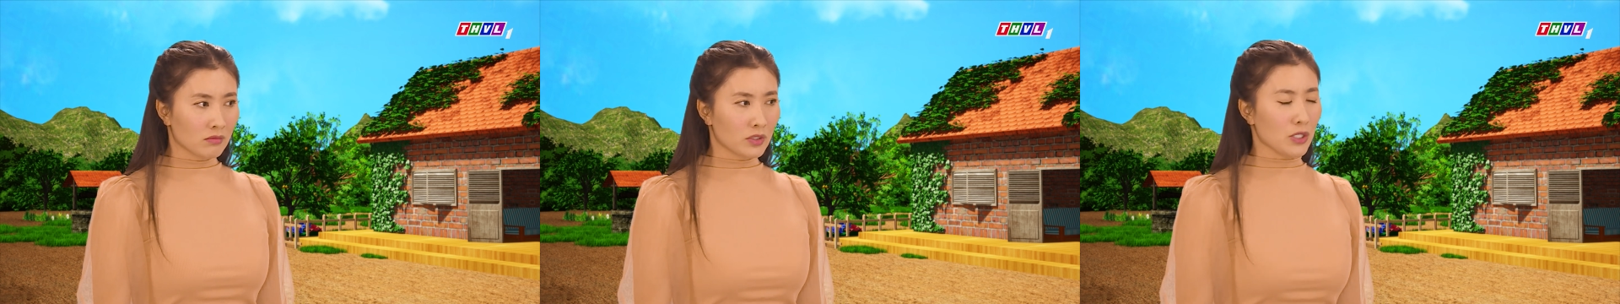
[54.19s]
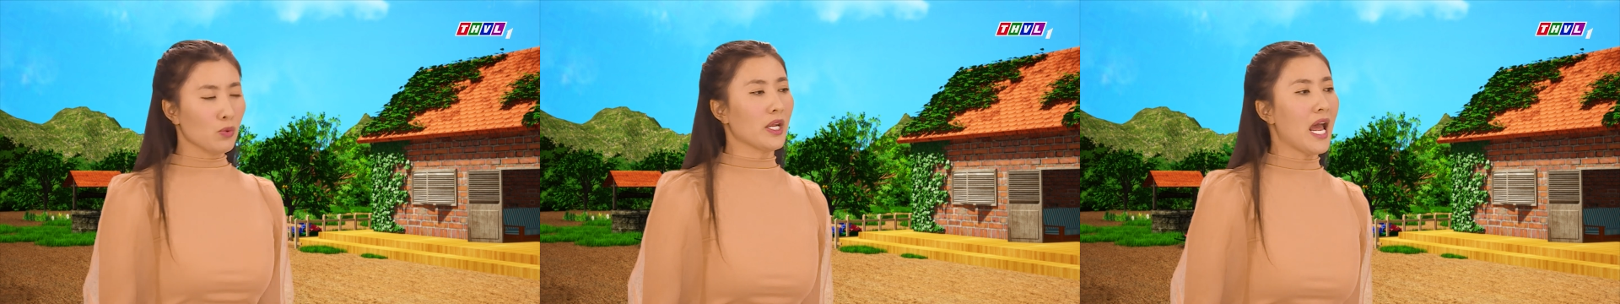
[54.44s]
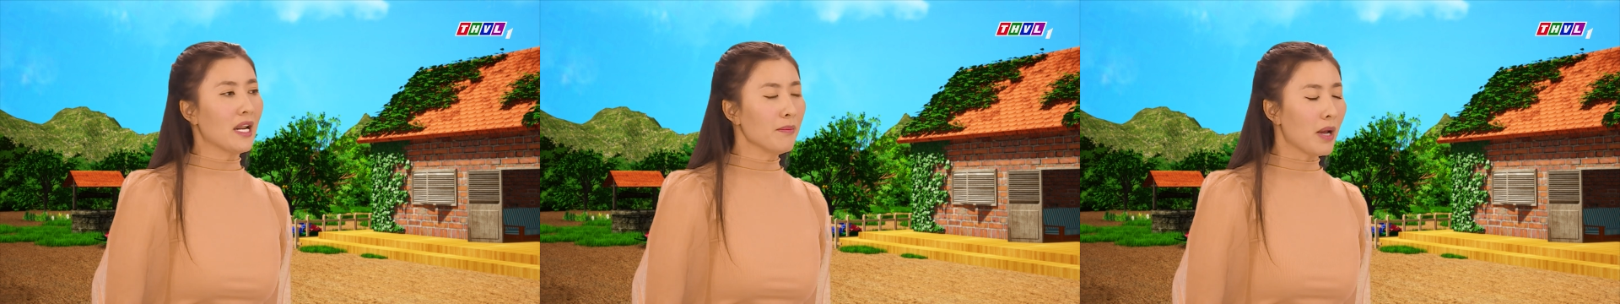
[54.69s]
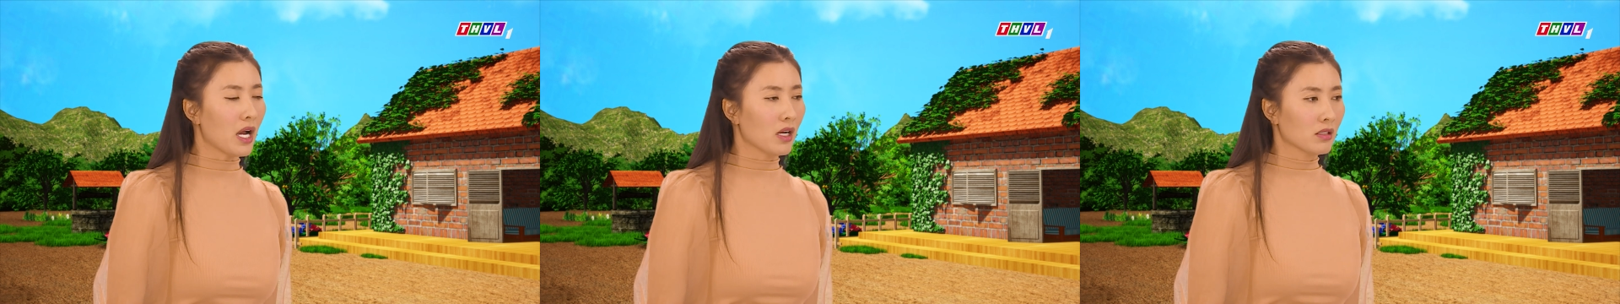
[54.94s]
chị Nguyệt Ánh
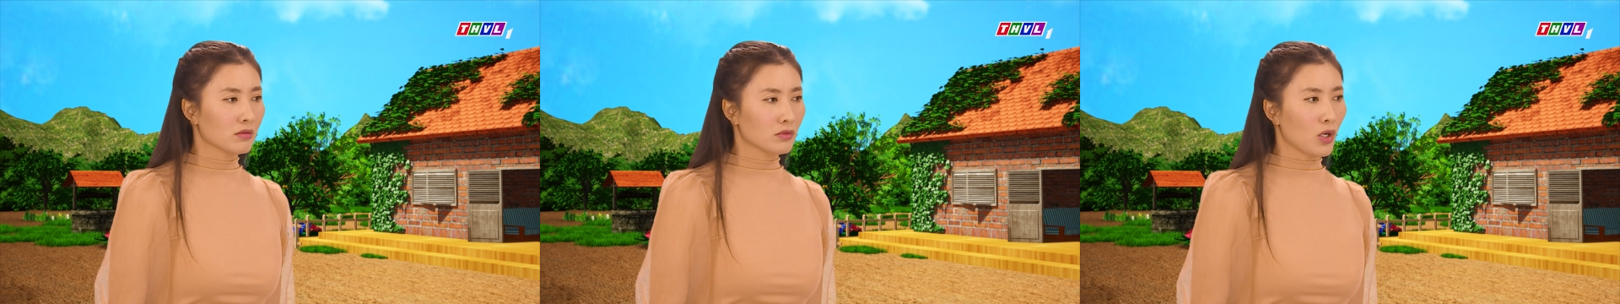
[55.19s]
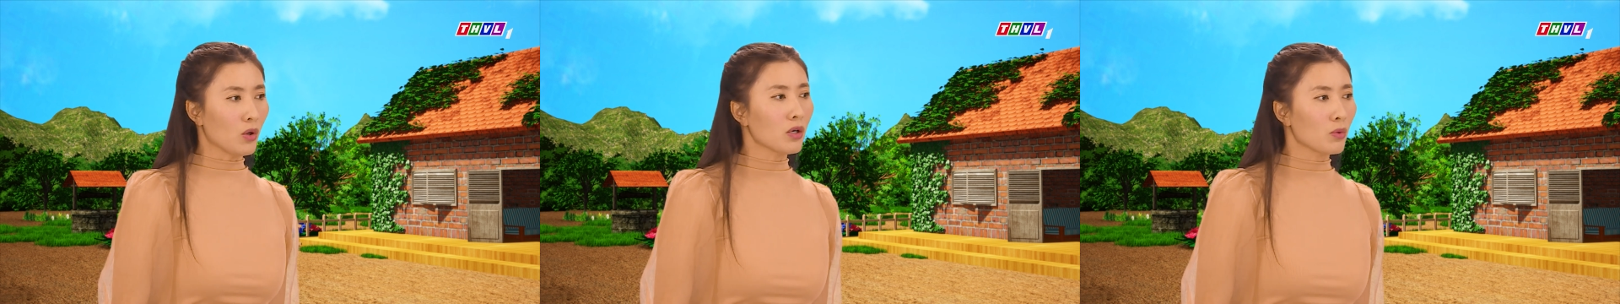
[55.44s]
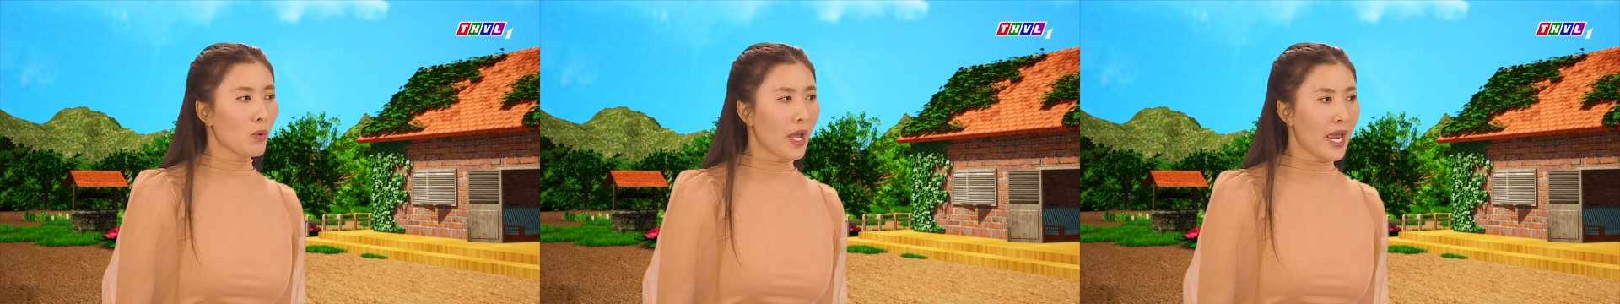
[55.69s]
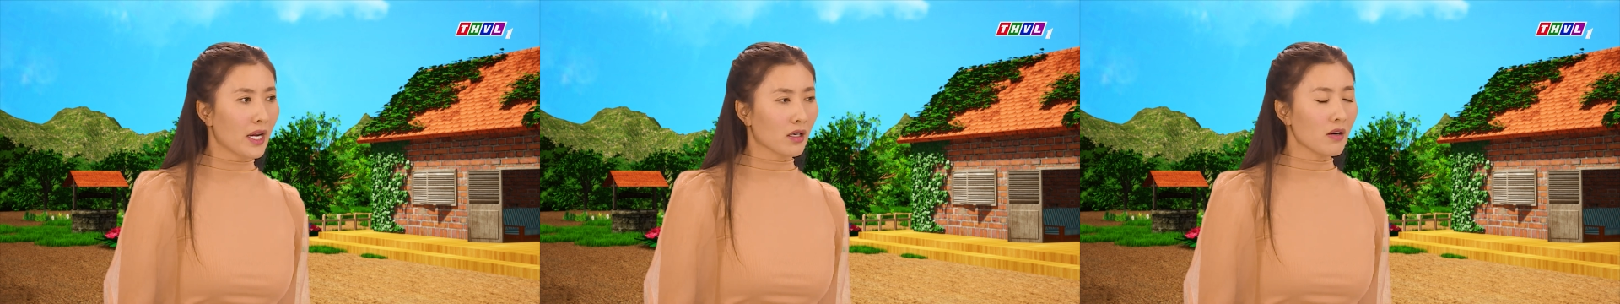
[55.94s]
mà chỗ thân
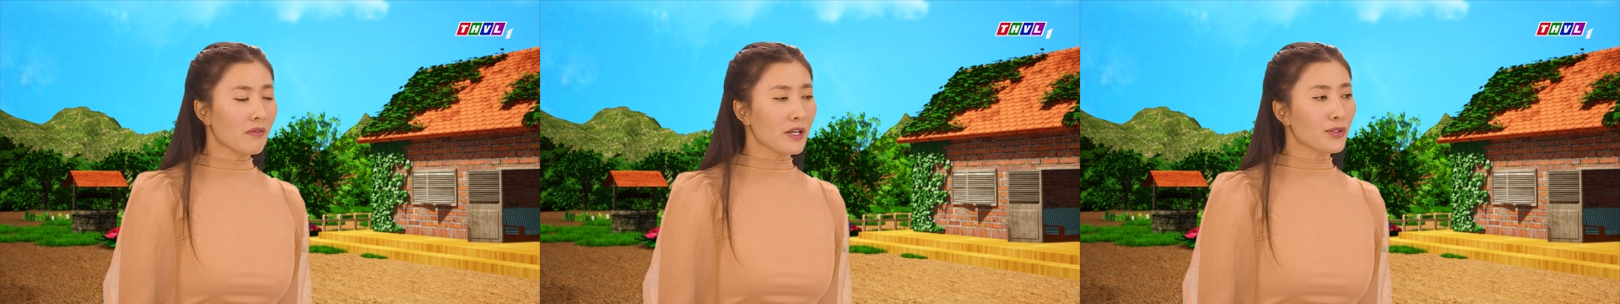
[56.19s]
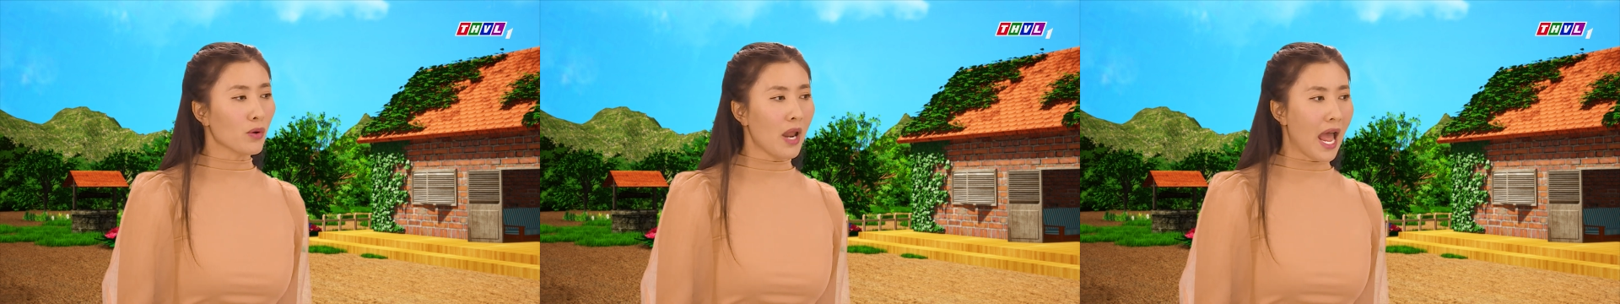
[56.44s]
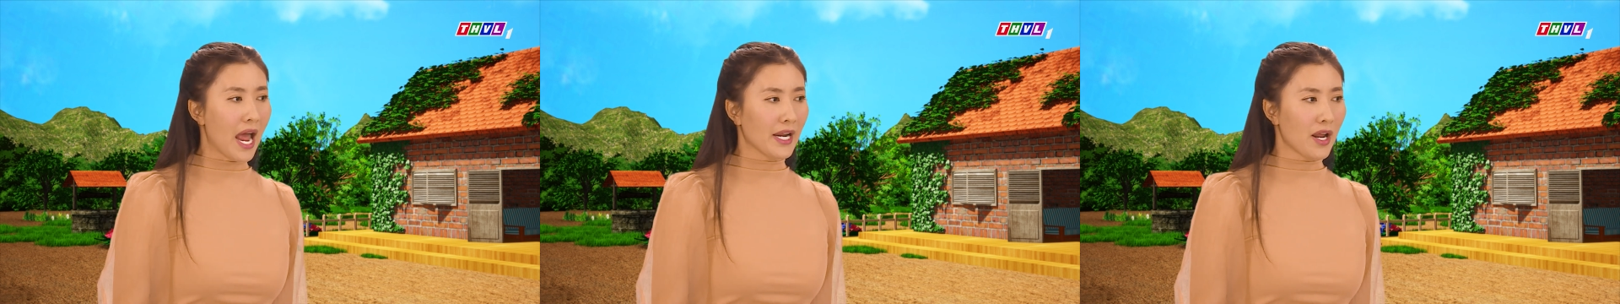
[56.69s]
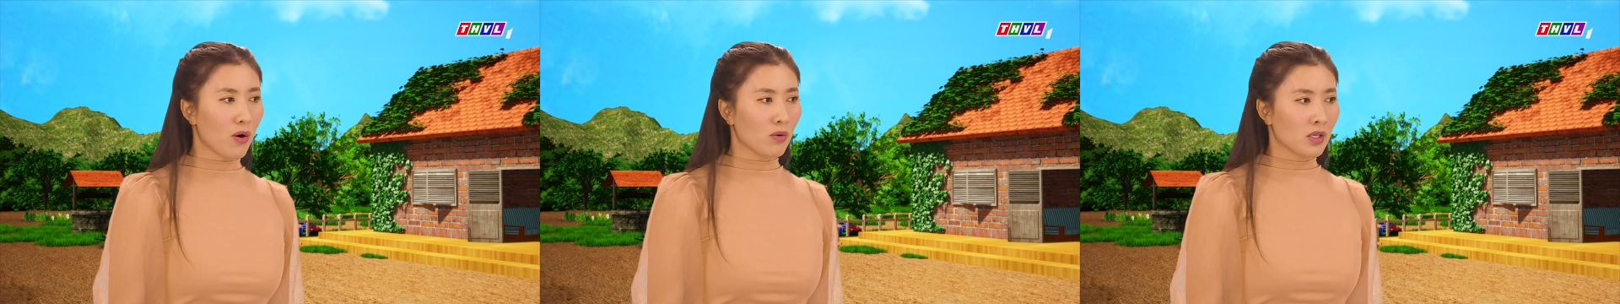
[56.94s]
quen có phải chỗ
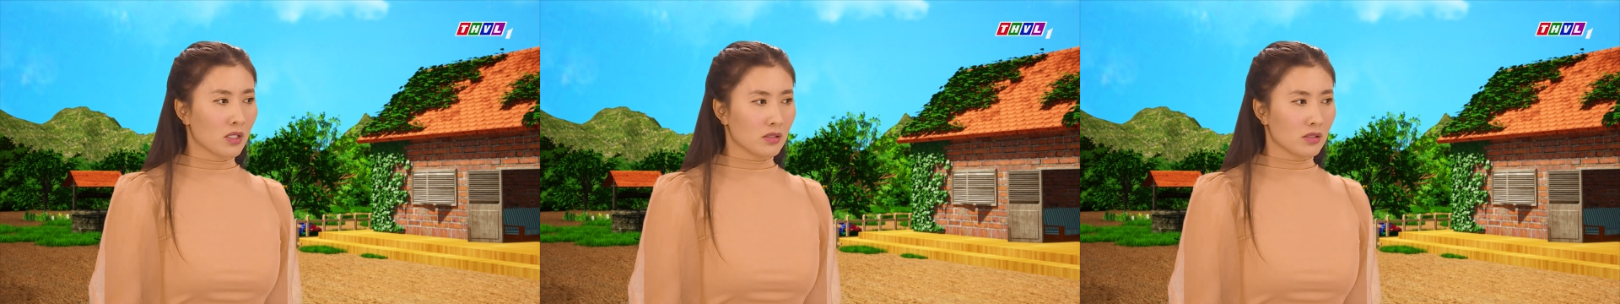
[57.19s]
lạ đâu